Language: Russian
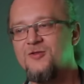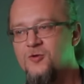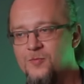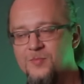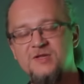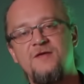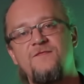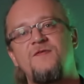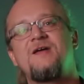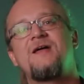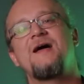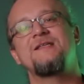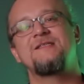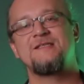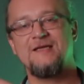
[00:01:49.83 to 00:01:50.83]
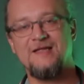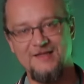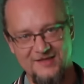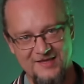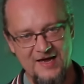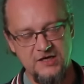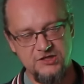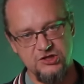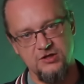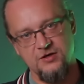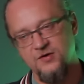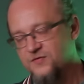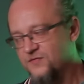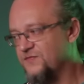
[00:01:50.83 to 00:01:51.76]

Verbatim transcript: то модификация дачи